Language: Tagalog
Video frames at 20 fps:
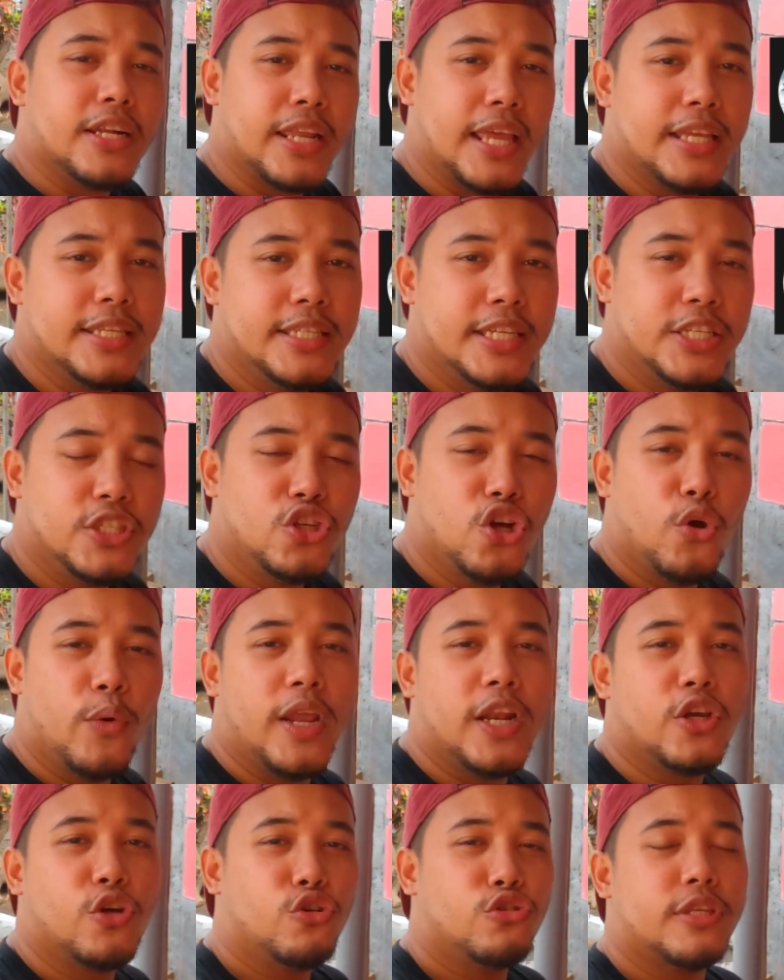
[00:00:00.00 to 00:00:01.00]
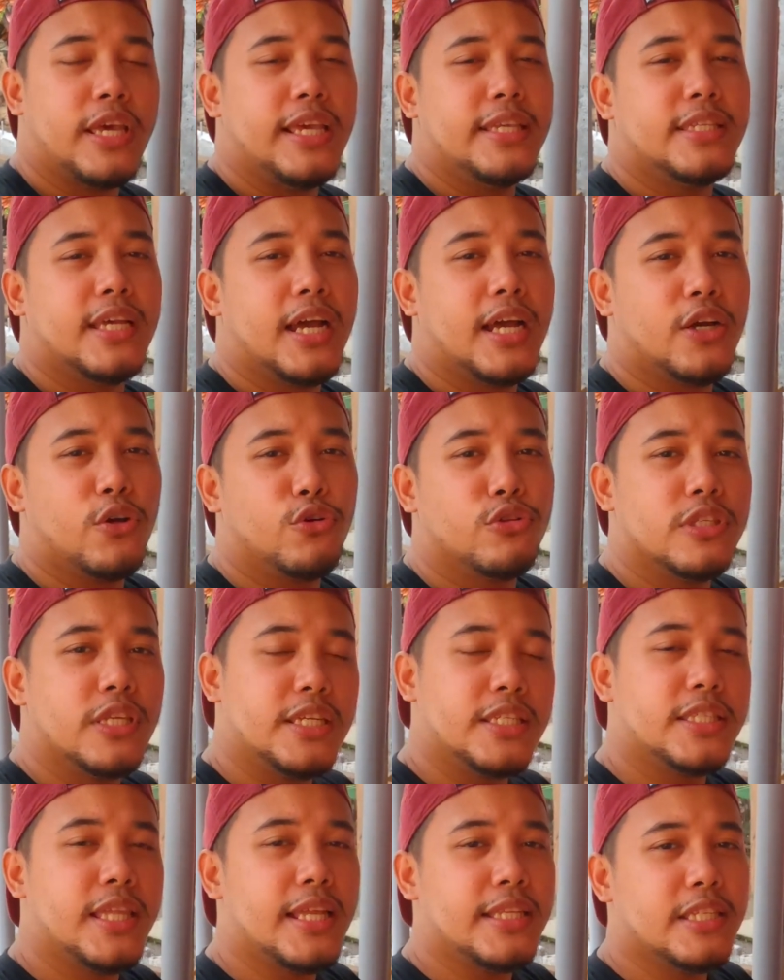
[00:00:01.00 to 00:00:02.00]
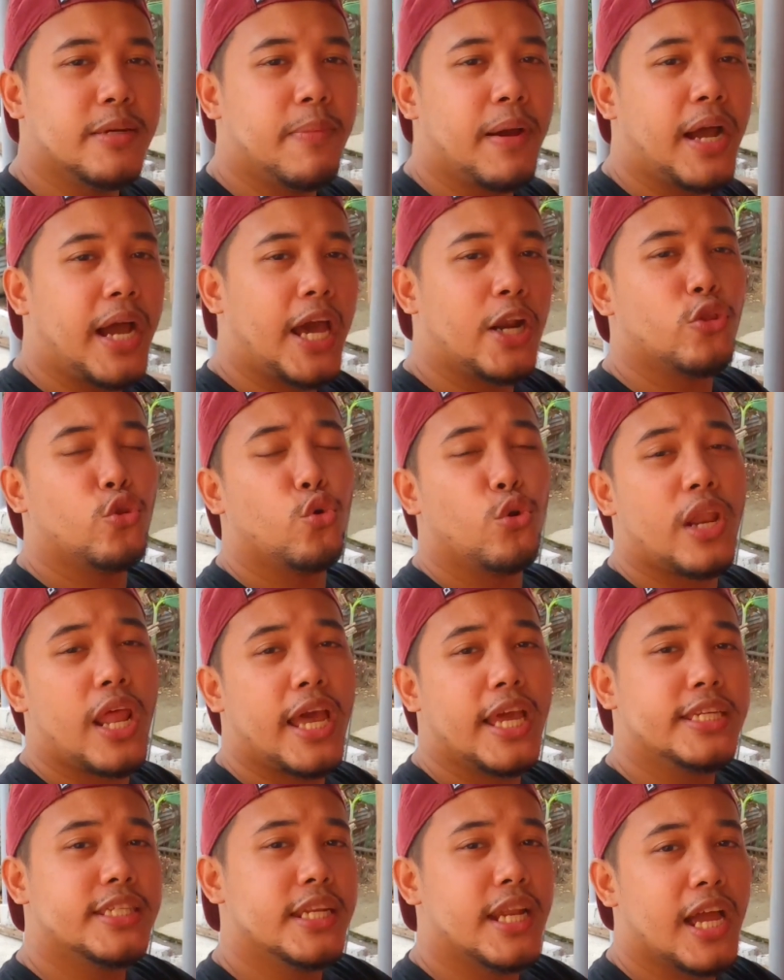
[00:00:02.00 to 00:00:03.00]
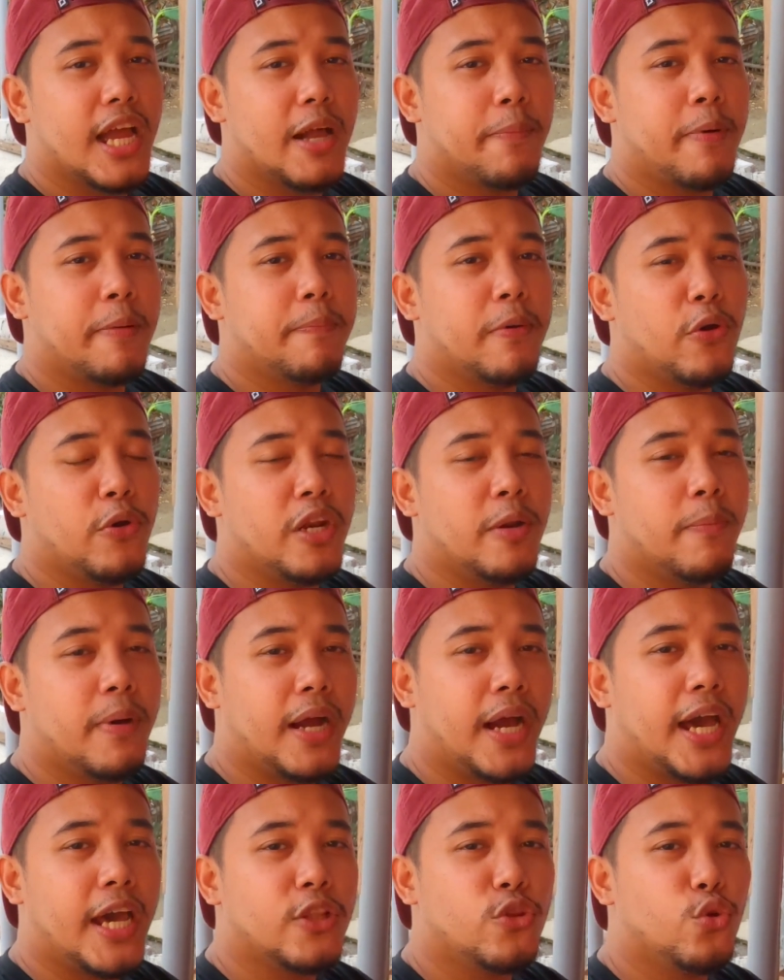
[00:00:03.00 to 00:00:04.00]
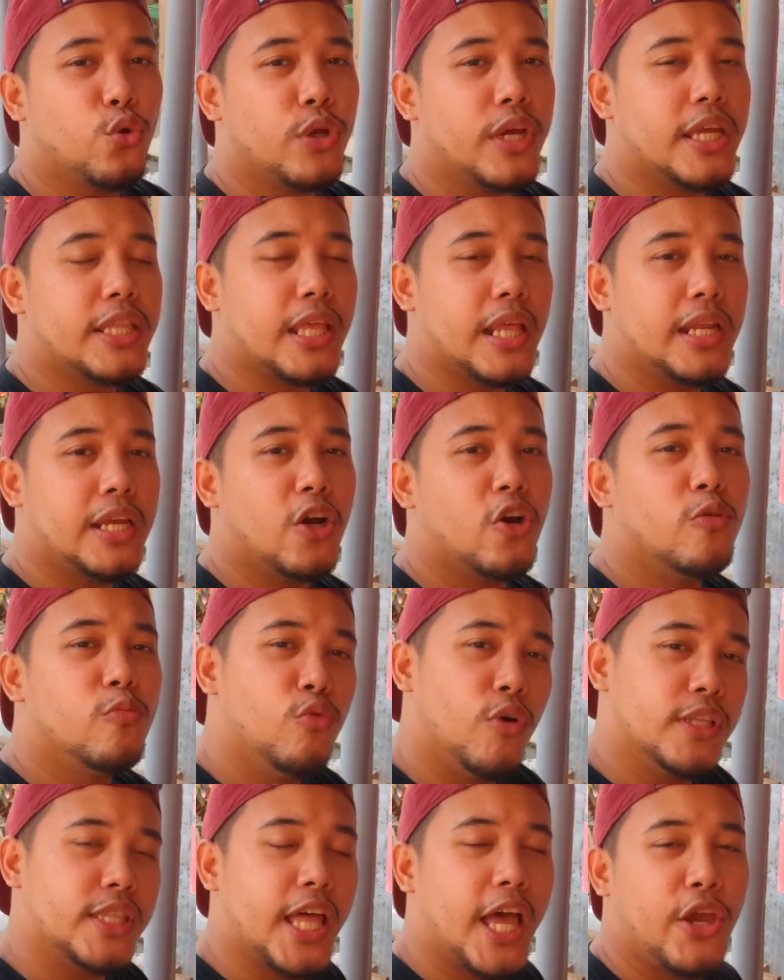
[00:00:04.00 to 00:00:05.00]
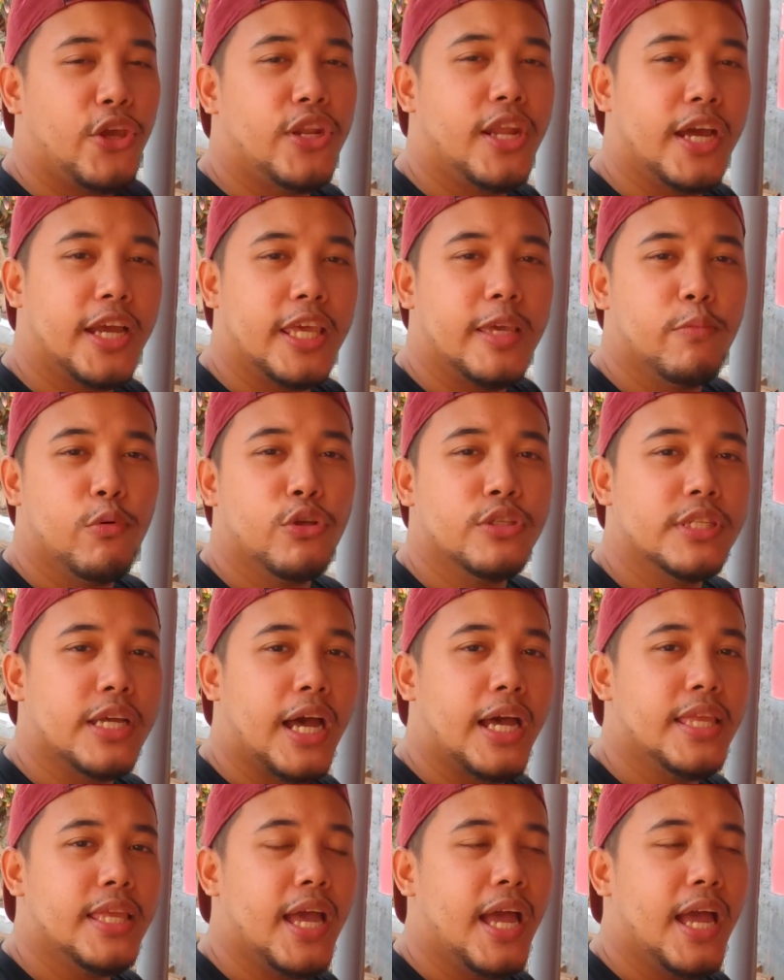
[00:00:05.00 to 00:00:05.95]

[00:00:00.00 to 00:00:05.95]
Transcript: Reggie Joel Cruz sa isang consistent sa MacArthur. Lagi siya nakakapagpawi ng MacArthur kaya talaga kumuha tayo ng ibon sa